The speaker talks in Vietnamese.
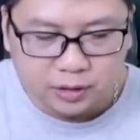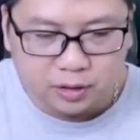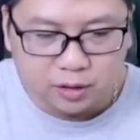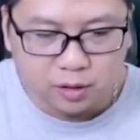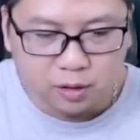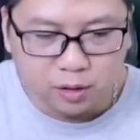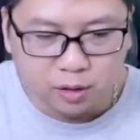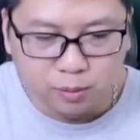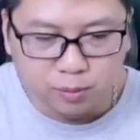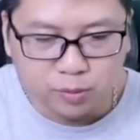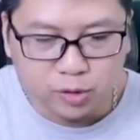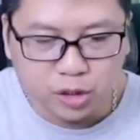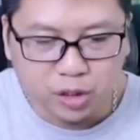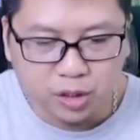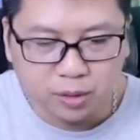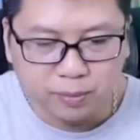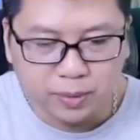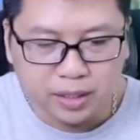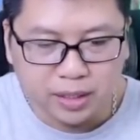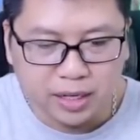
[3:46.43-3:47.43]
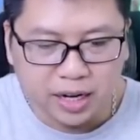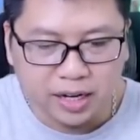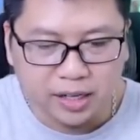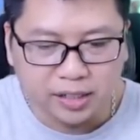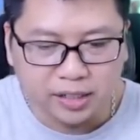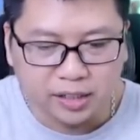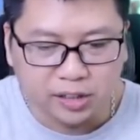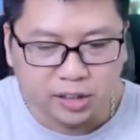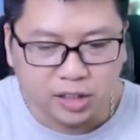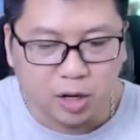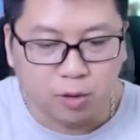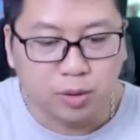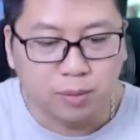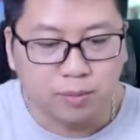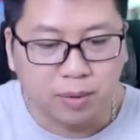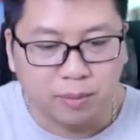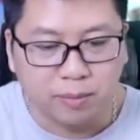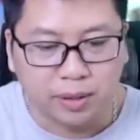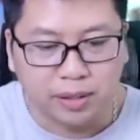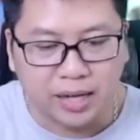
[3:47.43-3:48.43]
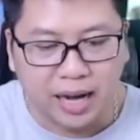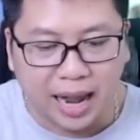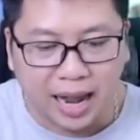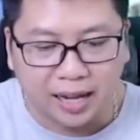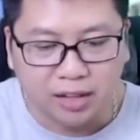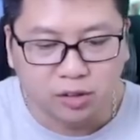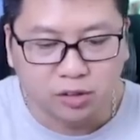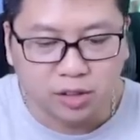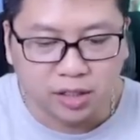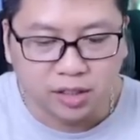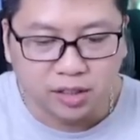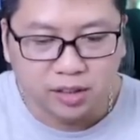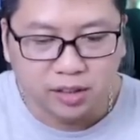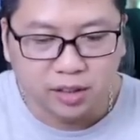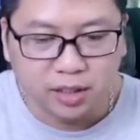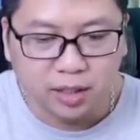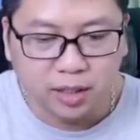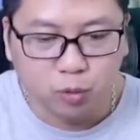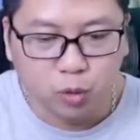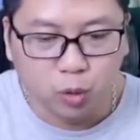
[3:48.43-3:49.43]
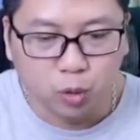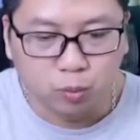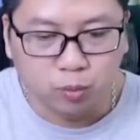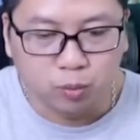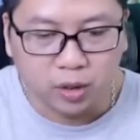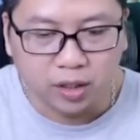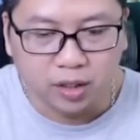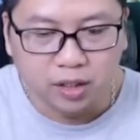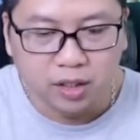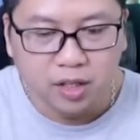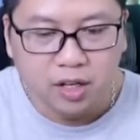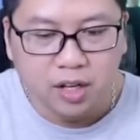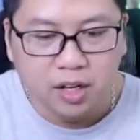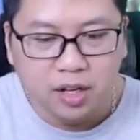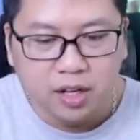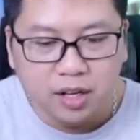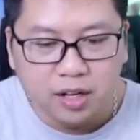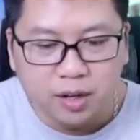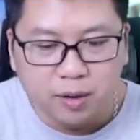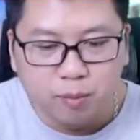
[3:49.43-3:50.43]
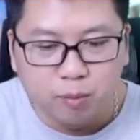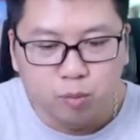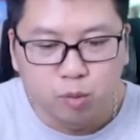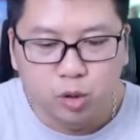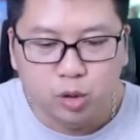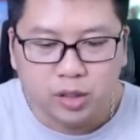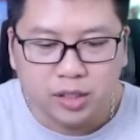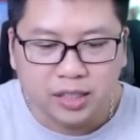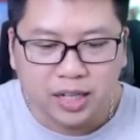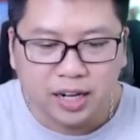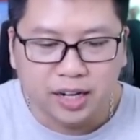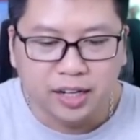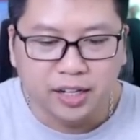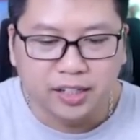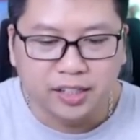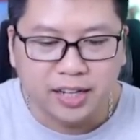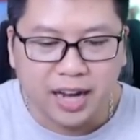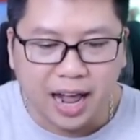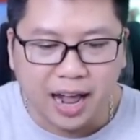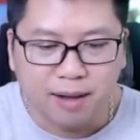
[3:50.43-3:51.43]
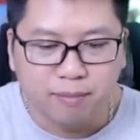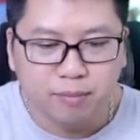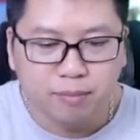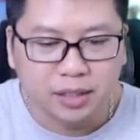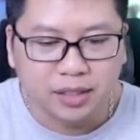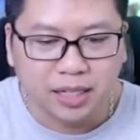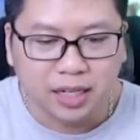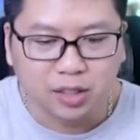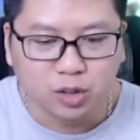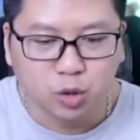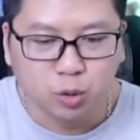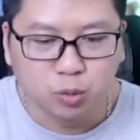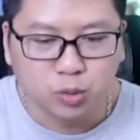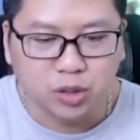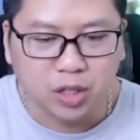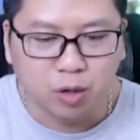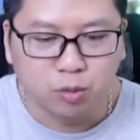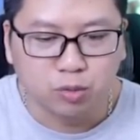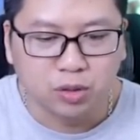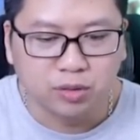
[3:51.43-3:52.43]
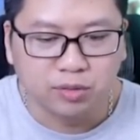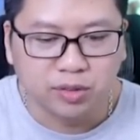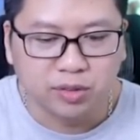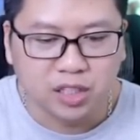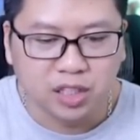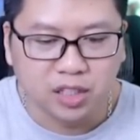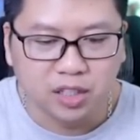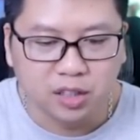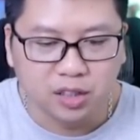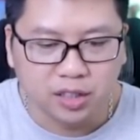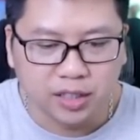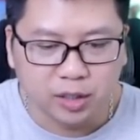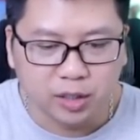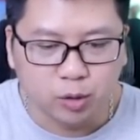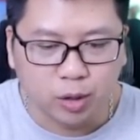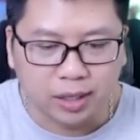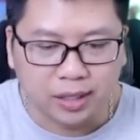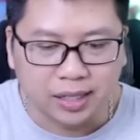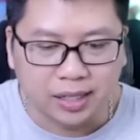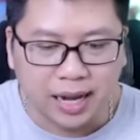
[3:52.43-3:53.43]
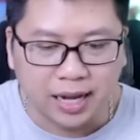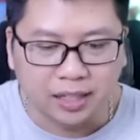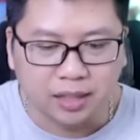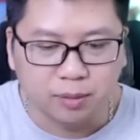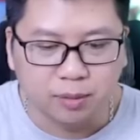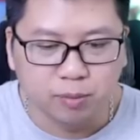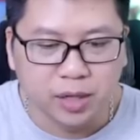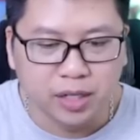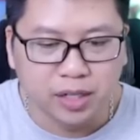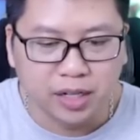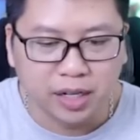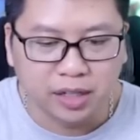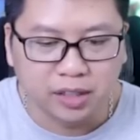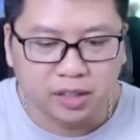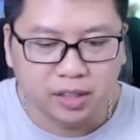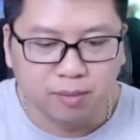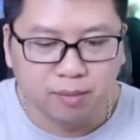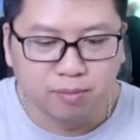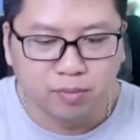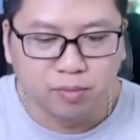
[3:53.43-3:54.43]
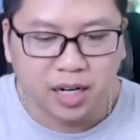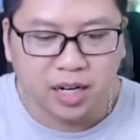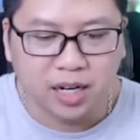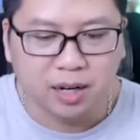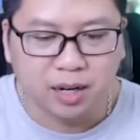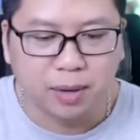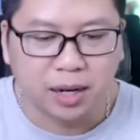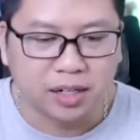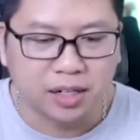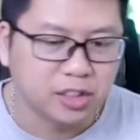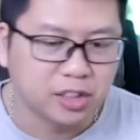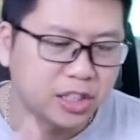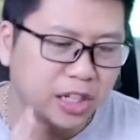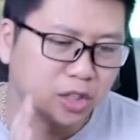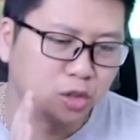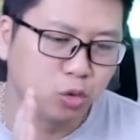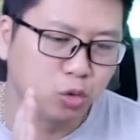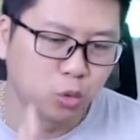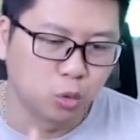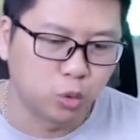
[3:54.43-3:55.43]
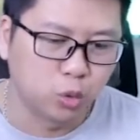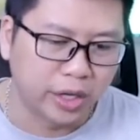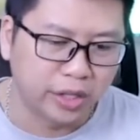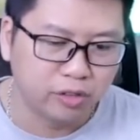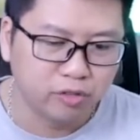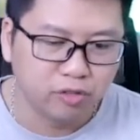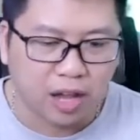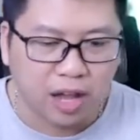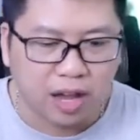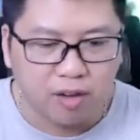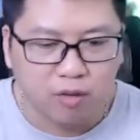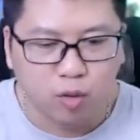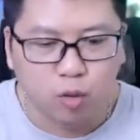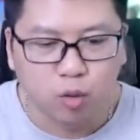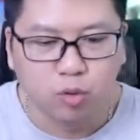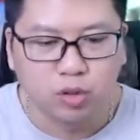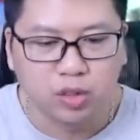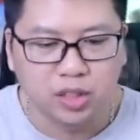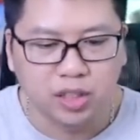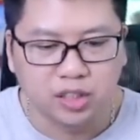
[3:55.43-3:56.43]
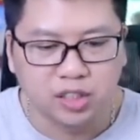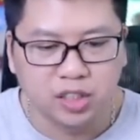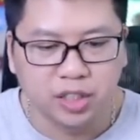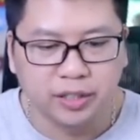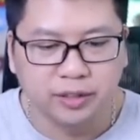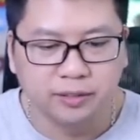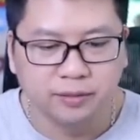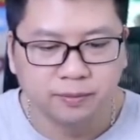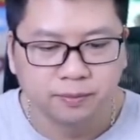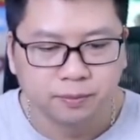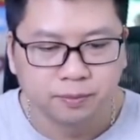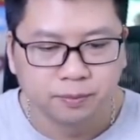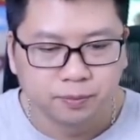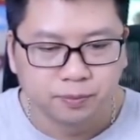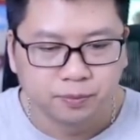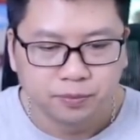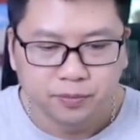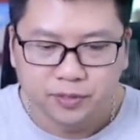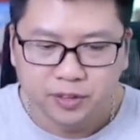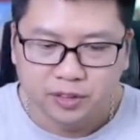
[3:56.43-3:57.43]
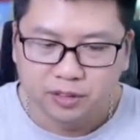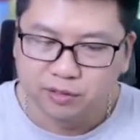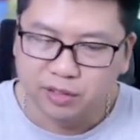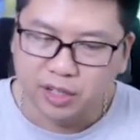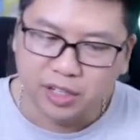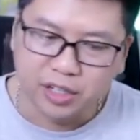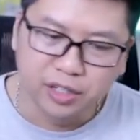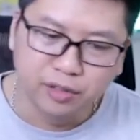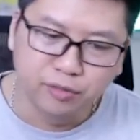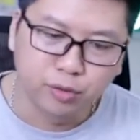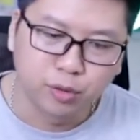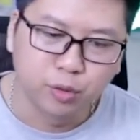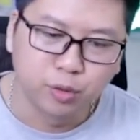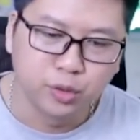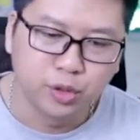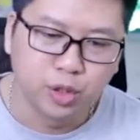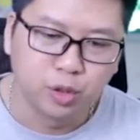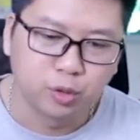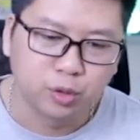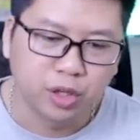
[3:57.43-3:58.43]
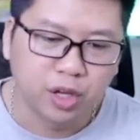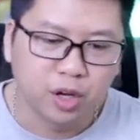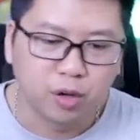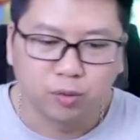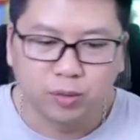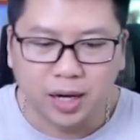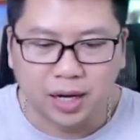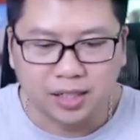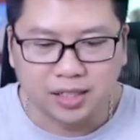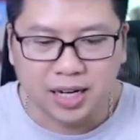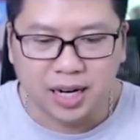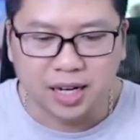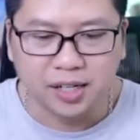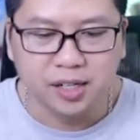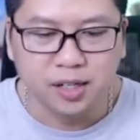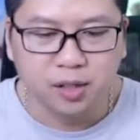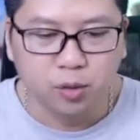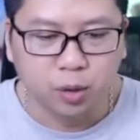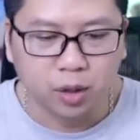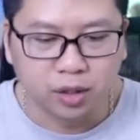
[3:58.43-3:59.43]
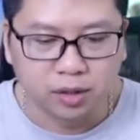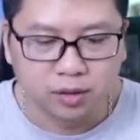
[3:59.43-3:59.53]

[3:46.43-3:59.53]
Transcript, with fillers: lụm trước bên đây này xong cái máy bắn đá rồi này tiếp tục này một cái tàng hình đã mất tác dụng xong thì phải chờ kích hoạt lại thì bên này tâm này là bạn ấy tranh thủ đánh phá vào khu vực nhà chính và info nhiều tiền đã ra đi luôn